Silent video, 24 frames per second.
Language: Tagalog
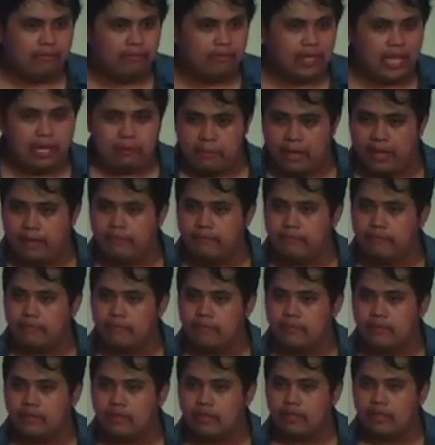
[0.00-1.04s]
Amen?
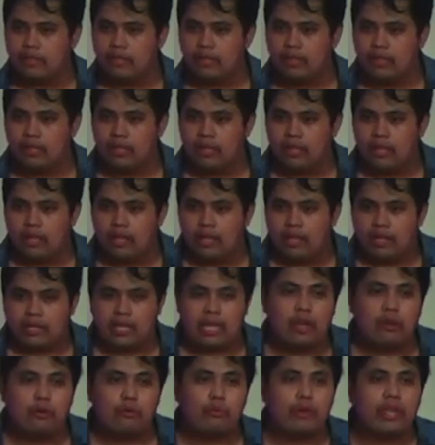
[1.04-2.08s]

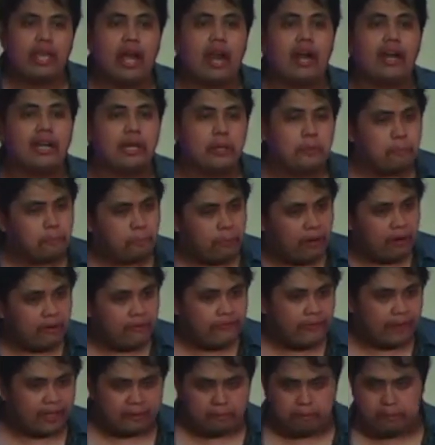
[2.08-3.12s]
Kaya we are
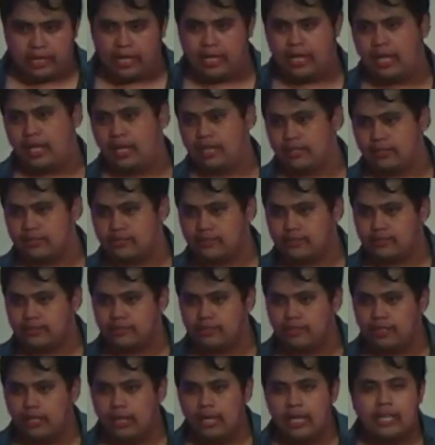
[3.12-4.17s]
imperfect beings.
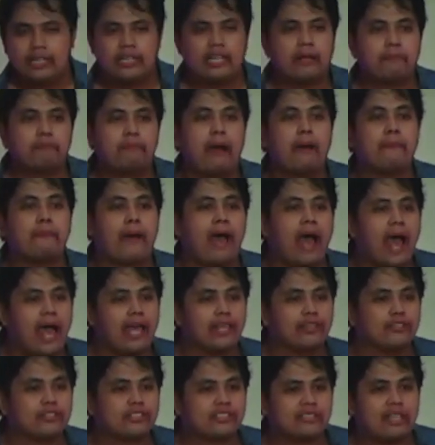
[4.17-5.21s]

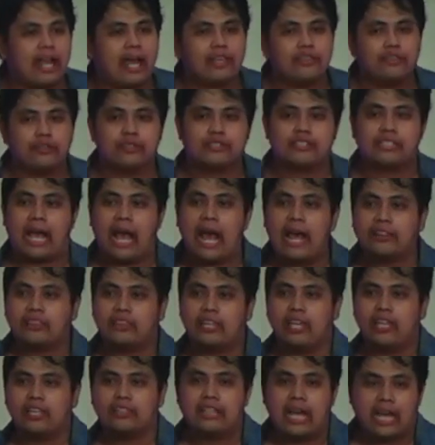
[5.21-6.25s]
Nagpapaayos tayo sa
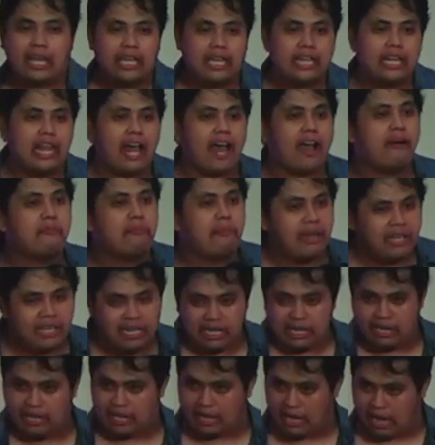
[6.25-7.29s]
ating dakilang
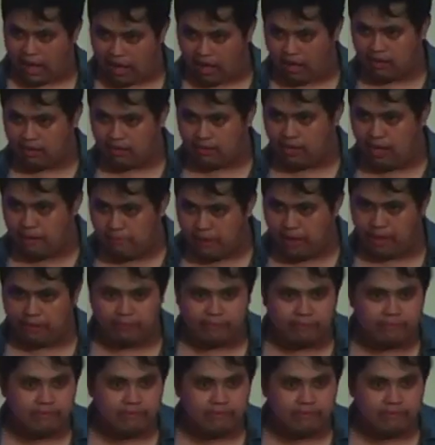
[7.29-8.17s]
manlilikha. Amen?